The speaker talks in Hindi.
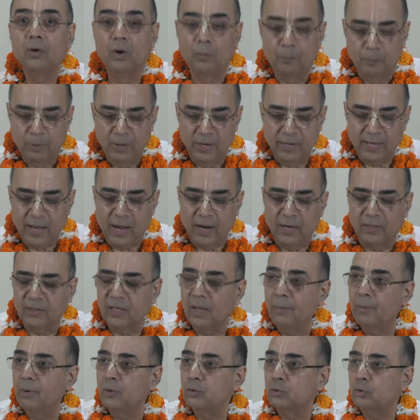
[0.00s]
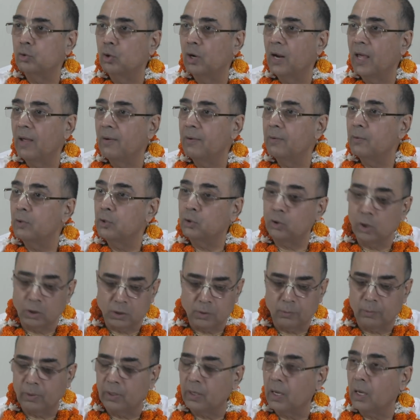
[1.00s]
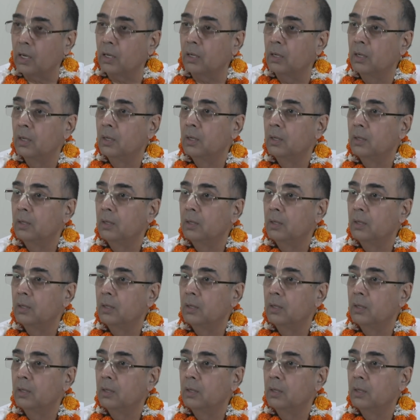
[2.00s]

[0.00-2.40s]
और फिर क्या करता है मनुष्य को लाने को इतना सब करके